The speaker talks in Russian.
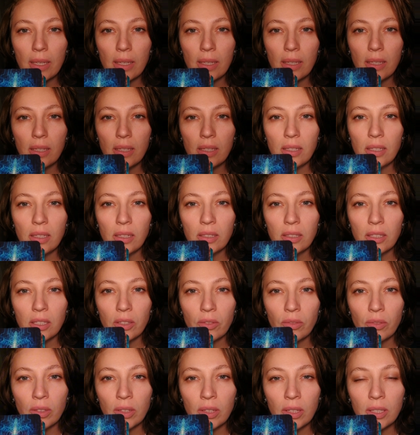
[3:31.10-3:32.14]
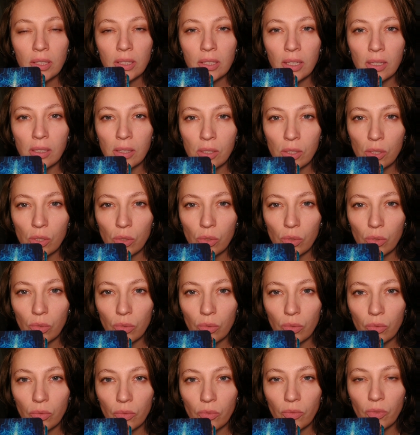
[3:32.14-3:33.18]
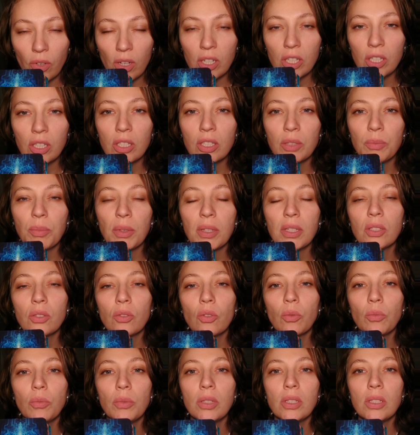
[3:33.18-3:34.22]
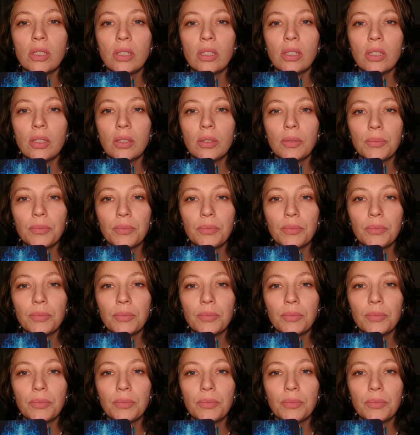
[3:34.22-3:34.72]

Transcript: и сделать квинтэссенцию ваших способностей